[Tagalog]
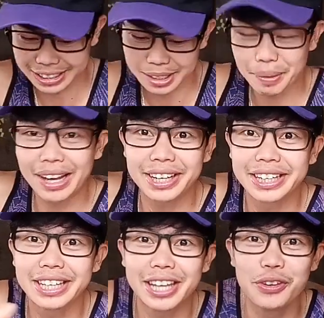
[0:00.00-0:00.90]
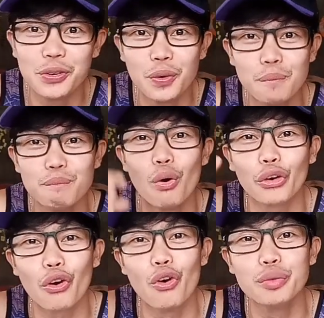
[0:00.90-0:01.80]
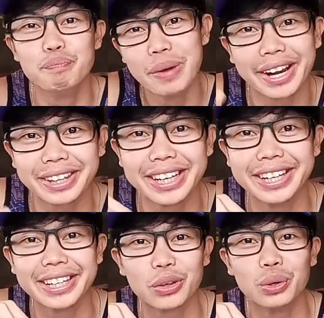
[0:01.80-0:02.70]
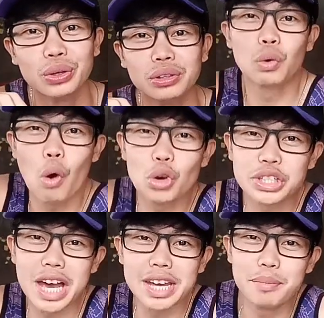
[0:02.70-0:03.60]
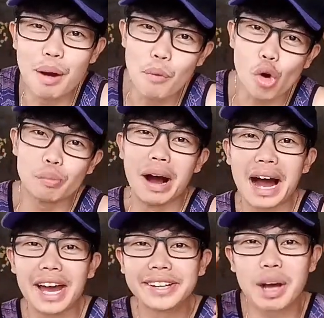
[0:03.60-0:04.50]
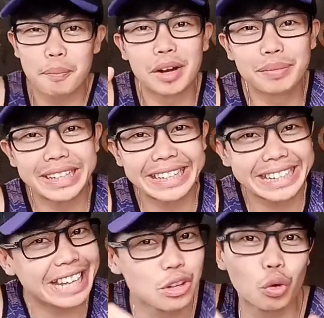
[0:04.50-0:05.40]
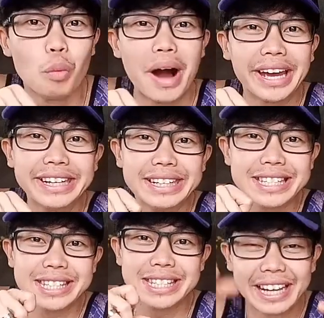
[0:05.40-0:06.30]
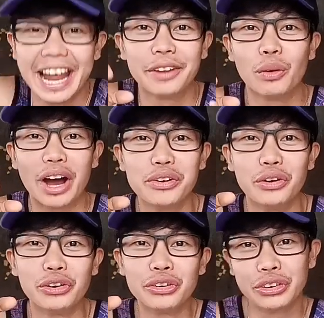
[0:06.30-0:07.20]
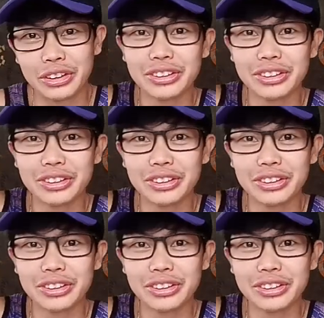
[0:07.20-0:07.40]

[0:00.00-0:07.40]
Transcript: di ba nakita nyo more on berde dito kung sa ibang mukbang ay kapag makikita nyo kumain is ganado kayo